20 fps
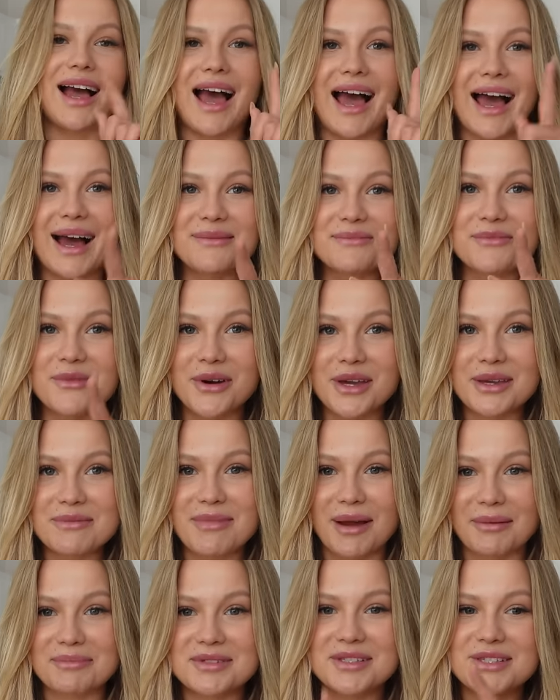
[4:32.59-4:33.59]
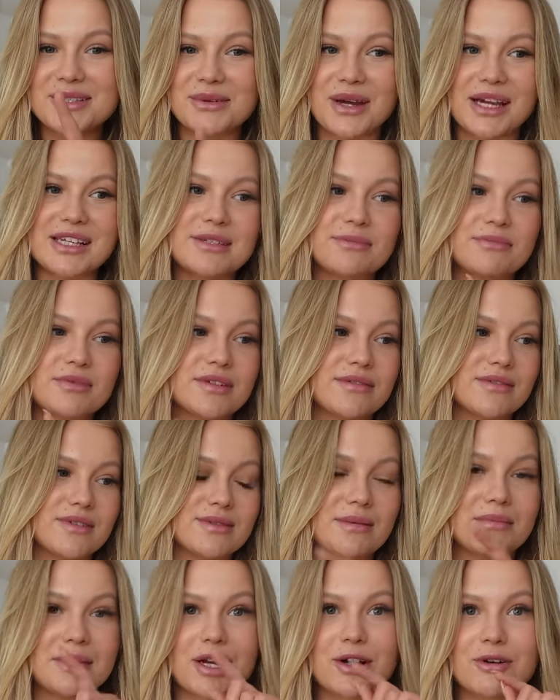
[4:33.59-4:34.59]
A mojej babci, słuchajcie,
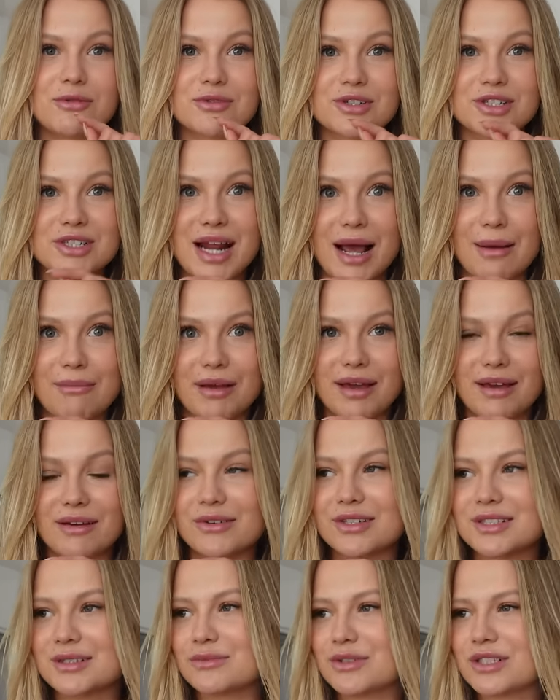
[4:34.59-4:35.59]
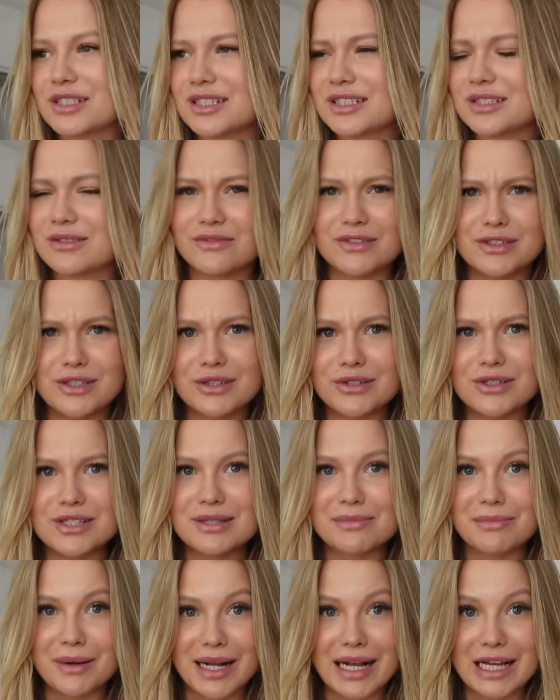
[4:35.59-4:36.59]
przywiozą taką żabę. Właśnie muszę dzisiaj ją
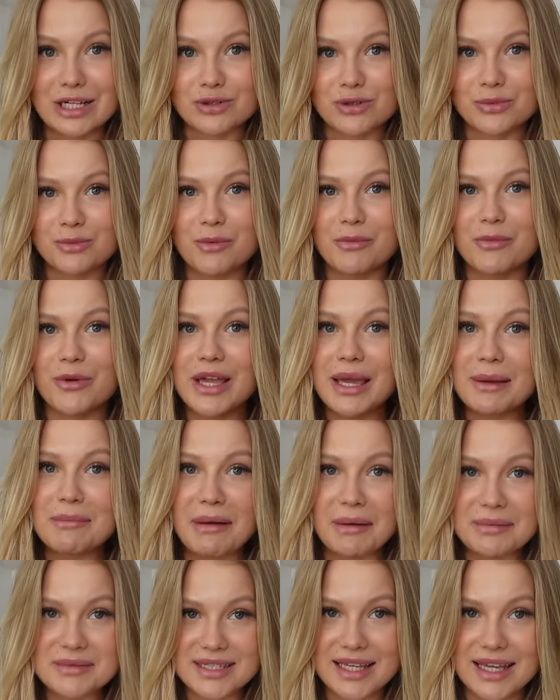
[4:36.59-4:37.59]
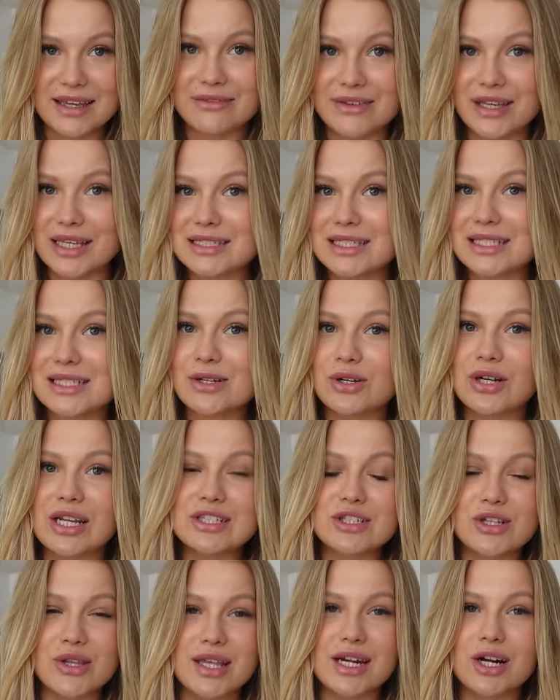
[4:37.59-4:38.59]
wyciągnąć z bagażu, bo moja babcia, jak wiecie, jest
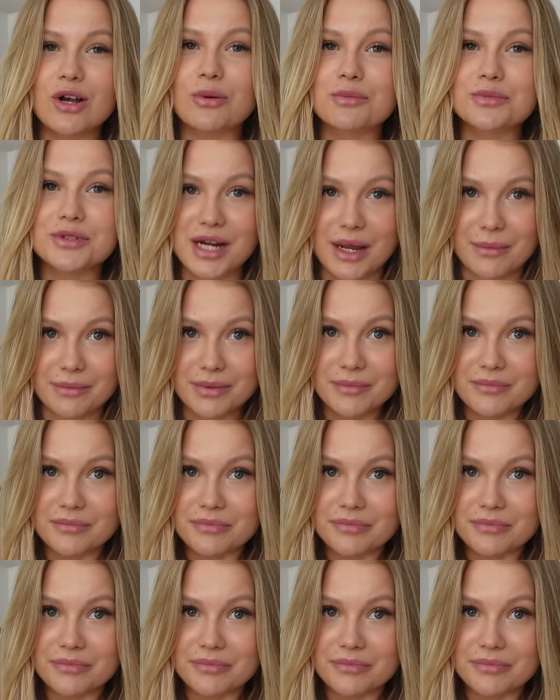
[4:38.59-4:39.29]
kolekcjonerką żab.